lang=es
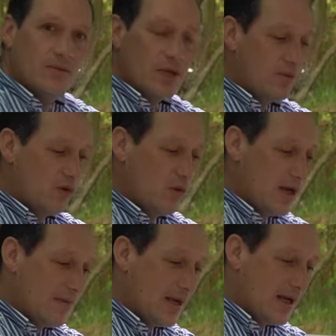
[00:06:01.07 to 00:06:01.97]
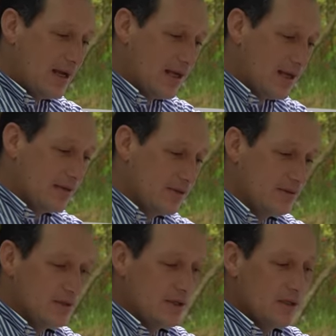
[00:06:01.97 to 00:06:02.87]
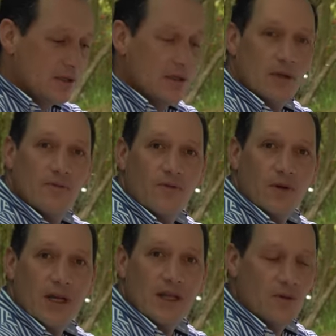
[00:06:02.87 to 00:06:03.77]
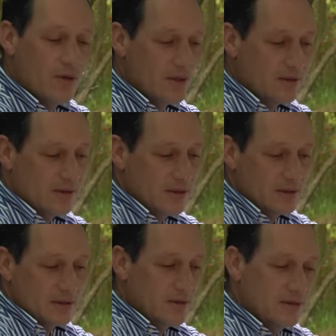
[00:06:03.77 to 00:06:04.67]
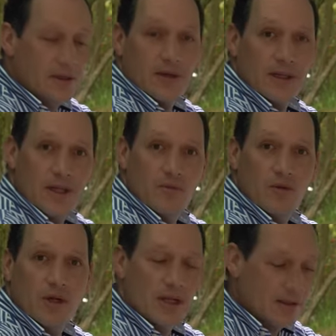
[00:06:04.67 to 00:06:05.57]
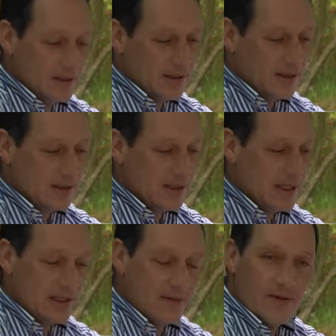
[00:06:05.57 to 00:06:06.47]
una muy buena palanca de cambios, forrada en cuero, la verdad es muy buena eh, calidad de